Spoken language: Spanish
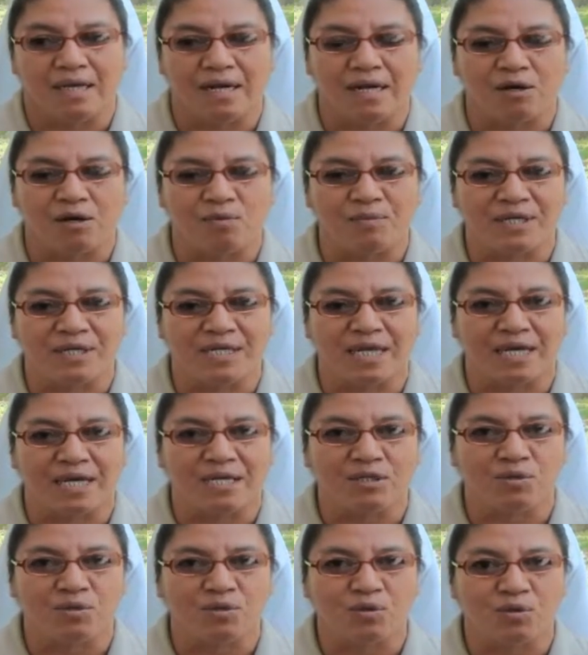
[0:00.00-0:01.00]
a la
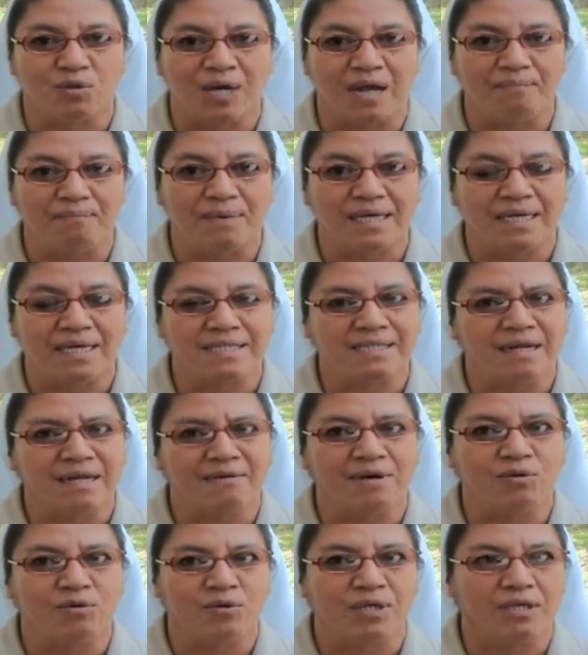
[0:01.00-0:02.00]
comunidad de Totogalpa que
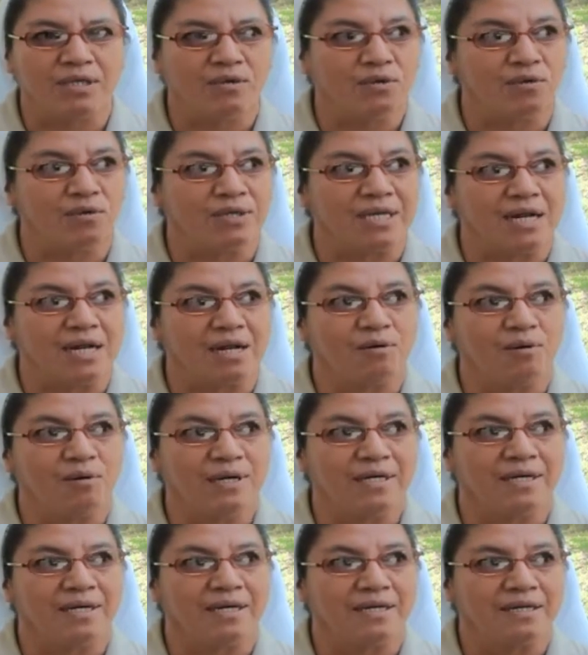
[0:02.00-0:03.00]
estaba unido con
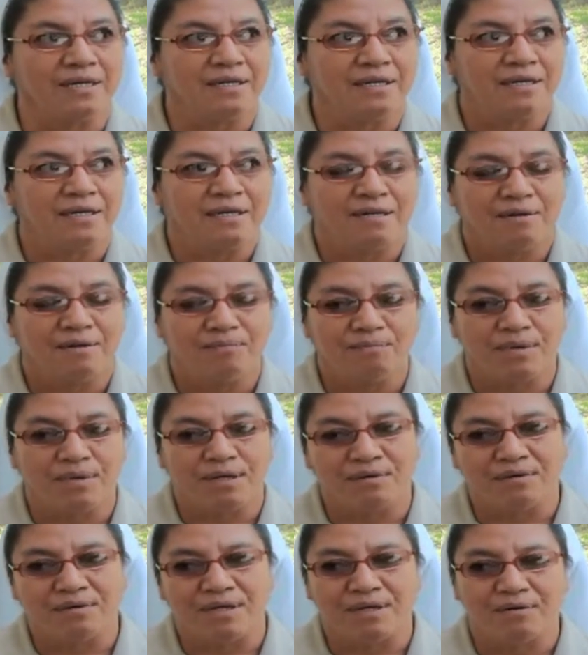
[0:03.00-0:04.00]
Yalagüina,
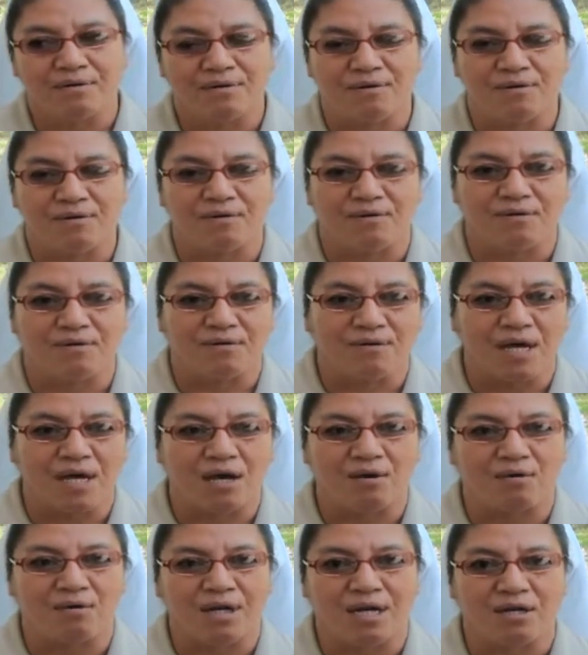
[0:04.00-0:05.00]
pero ellos lo,
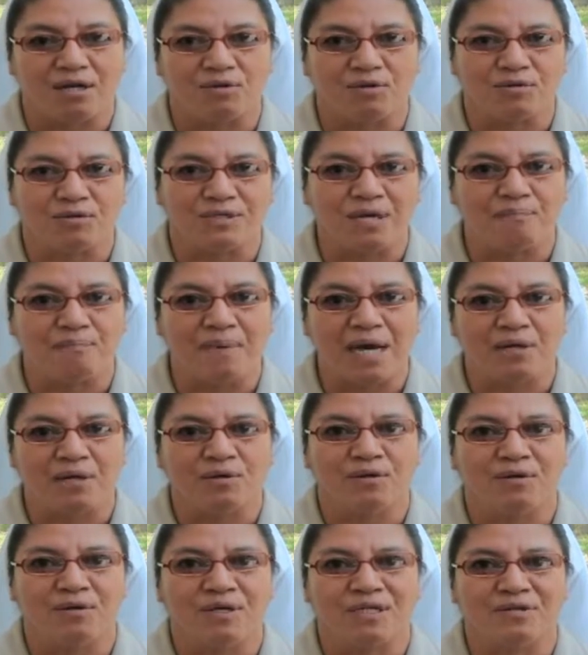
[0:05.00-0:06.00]
ahora lo
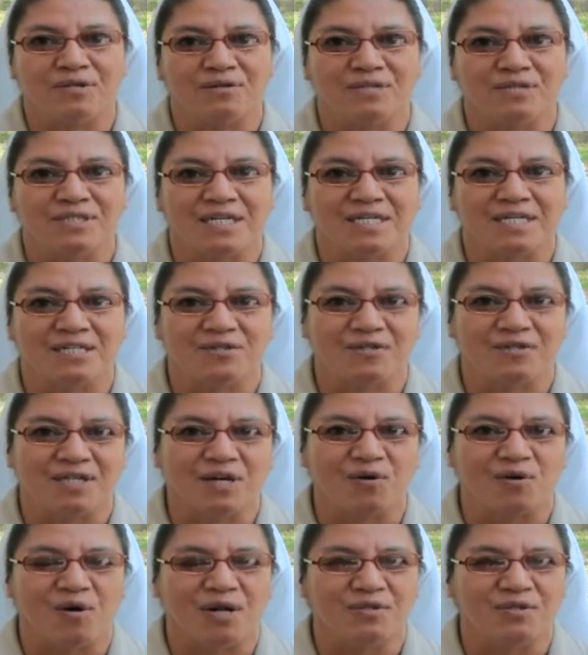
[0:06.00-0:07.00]
separó, entonces nos
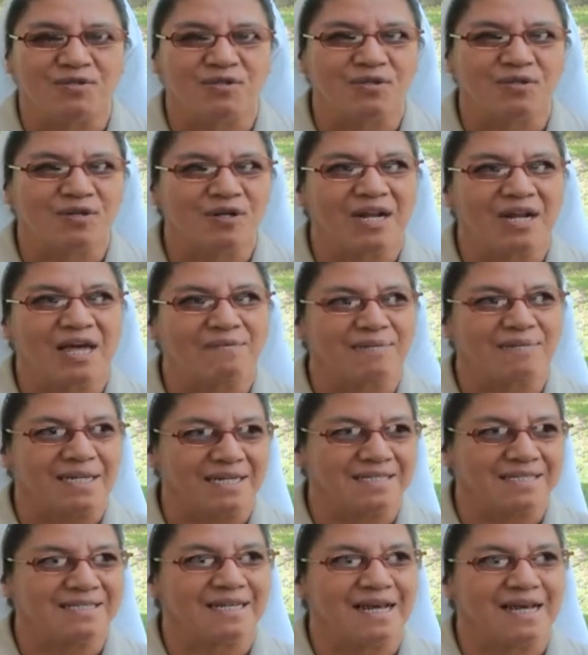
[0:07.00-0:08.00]
dejó a nosotros la
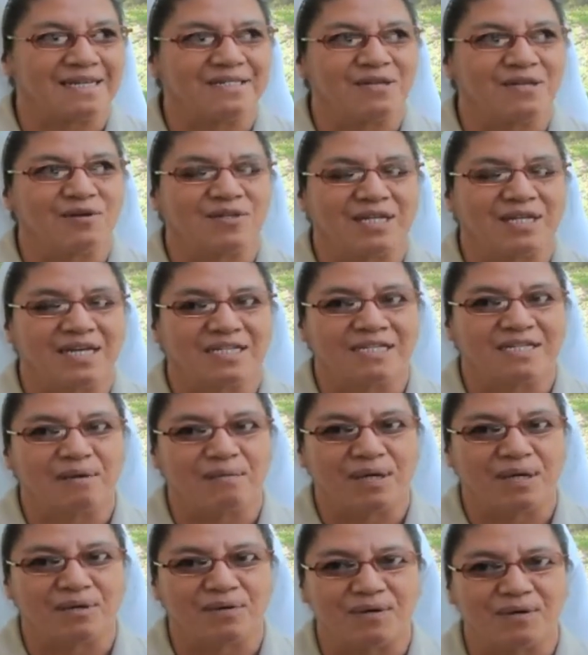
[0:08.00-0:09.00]
administración de
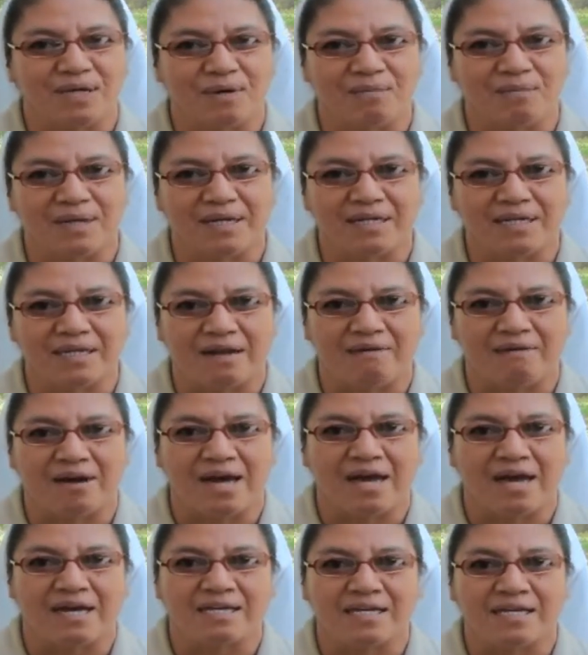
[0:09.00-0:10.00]
esa parroquia para
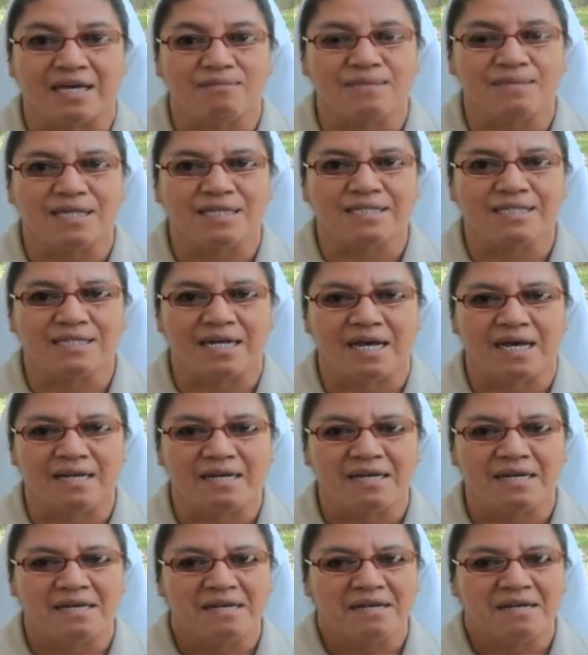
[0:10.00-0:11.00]
trabajar y administrar.